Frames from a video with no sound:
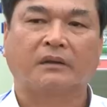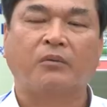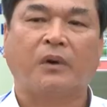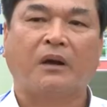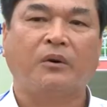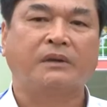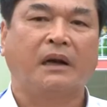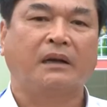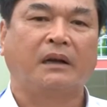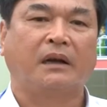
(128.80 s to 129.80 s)
Thông qua cái hội
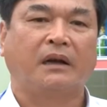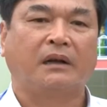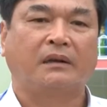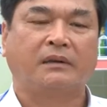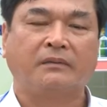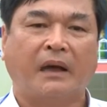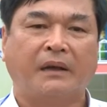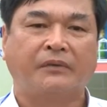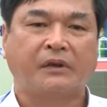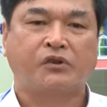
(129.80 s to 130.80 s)
trợ thương
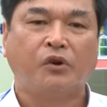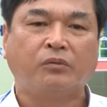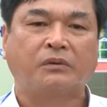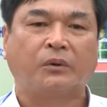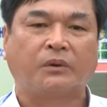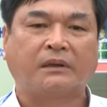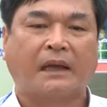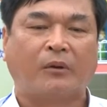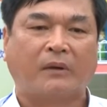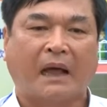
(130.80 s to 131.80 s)
mại Việt Trung tổ chức
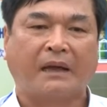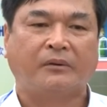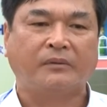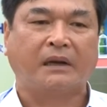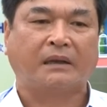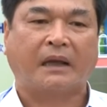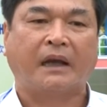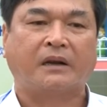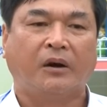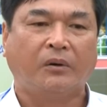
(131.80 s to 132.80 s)
tại Lào Cai cũng như là tại
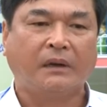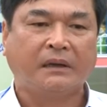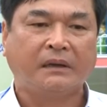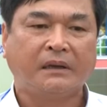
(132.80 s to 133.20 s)
Hải Khẩu ấy,